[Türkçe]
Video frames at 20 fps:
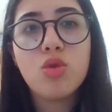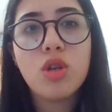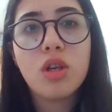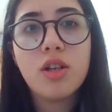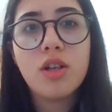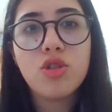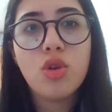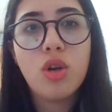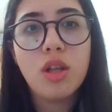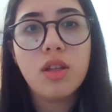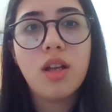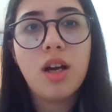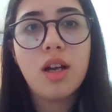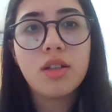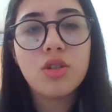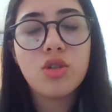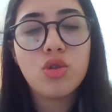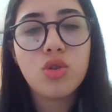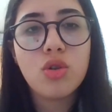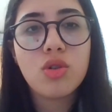Yüzde kaç oranla
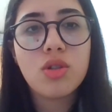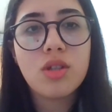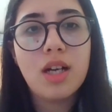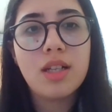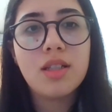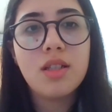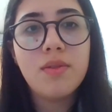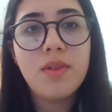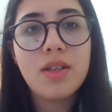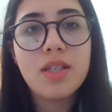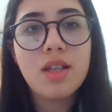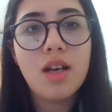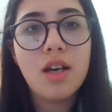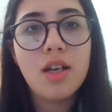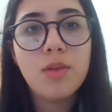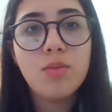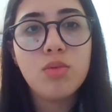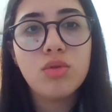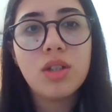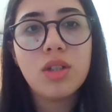artış gösterdiğini
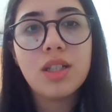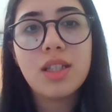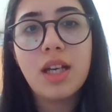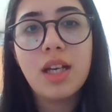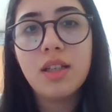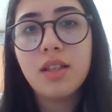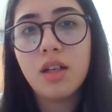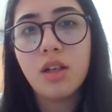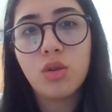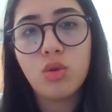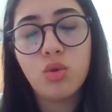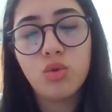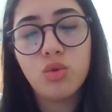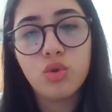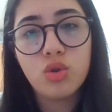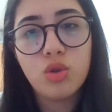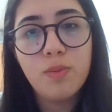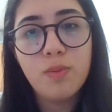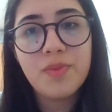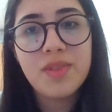vesaire bunlara dayanarak
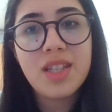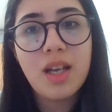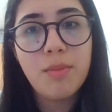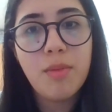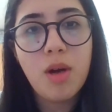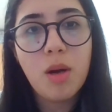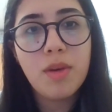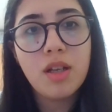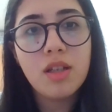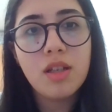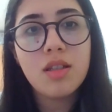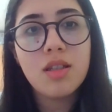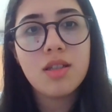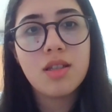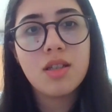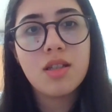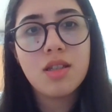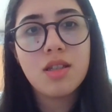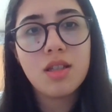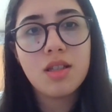konuştum. Tamamen
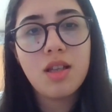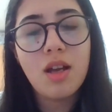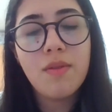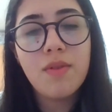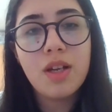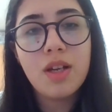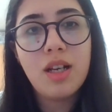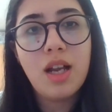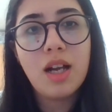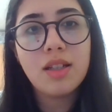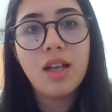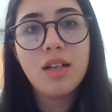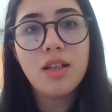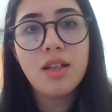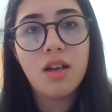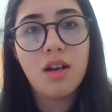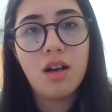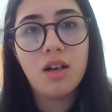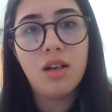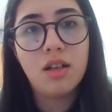istatistiksel verilerden
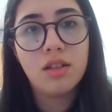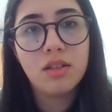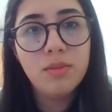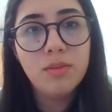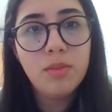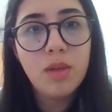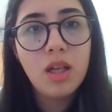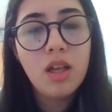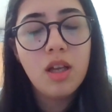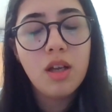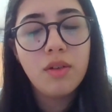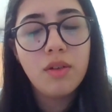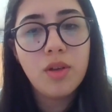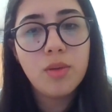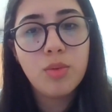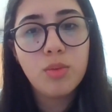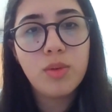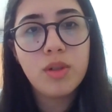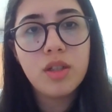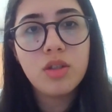yararlandım.
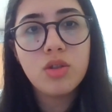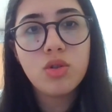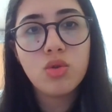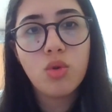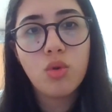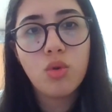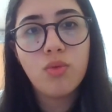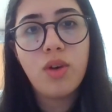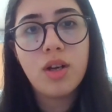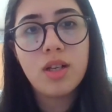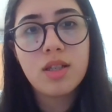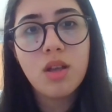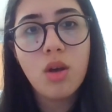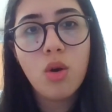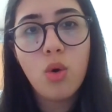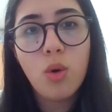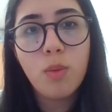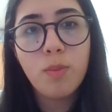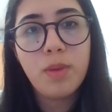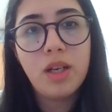Ve bu beni çok
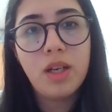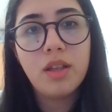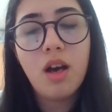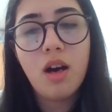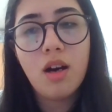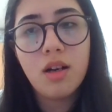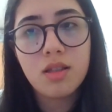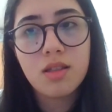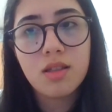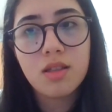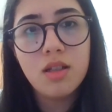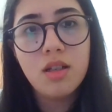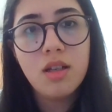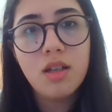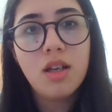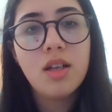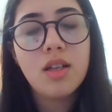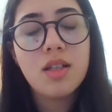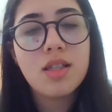fazla ön plana attı.